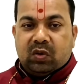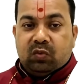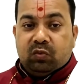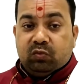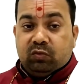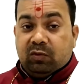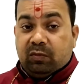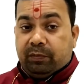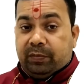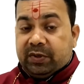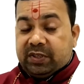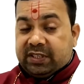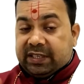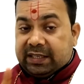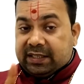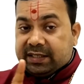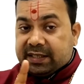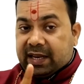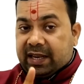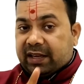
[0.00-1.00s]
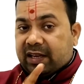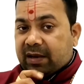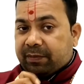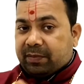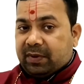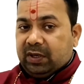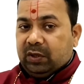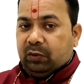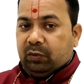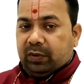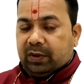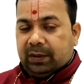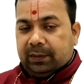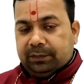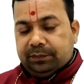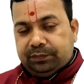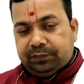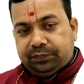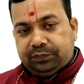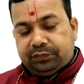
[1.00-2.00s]
वो विशेष सहायक आपके लिए
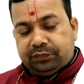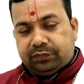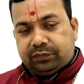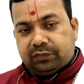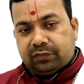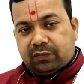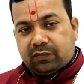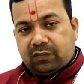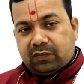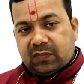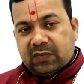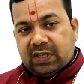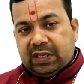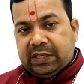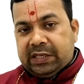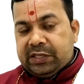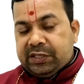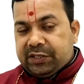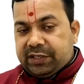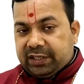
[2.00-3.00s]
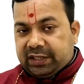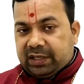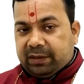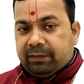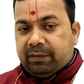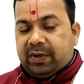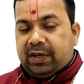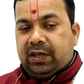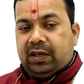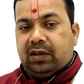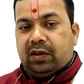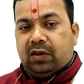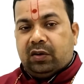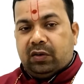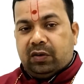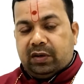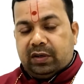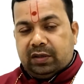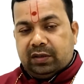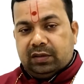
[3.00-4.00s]
होगा सितंबर
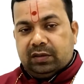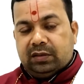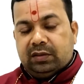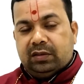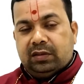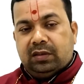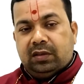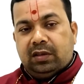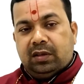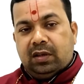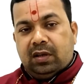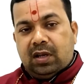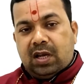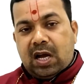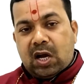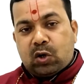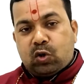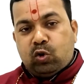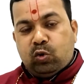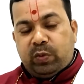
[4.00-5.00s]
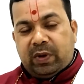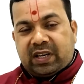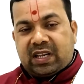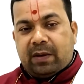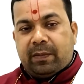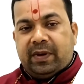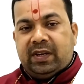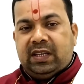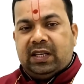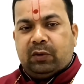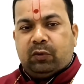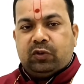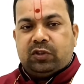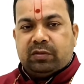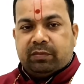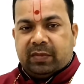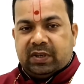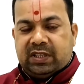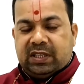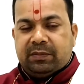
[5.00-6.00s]
और अक्टूबर का महीना कुछ
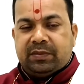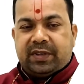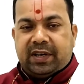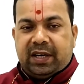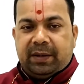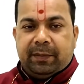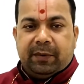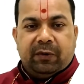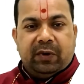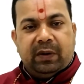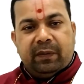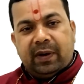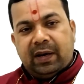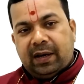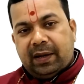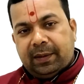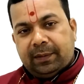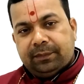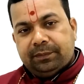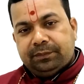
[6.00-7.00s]
मध्यम श्रेणी में होने वाला है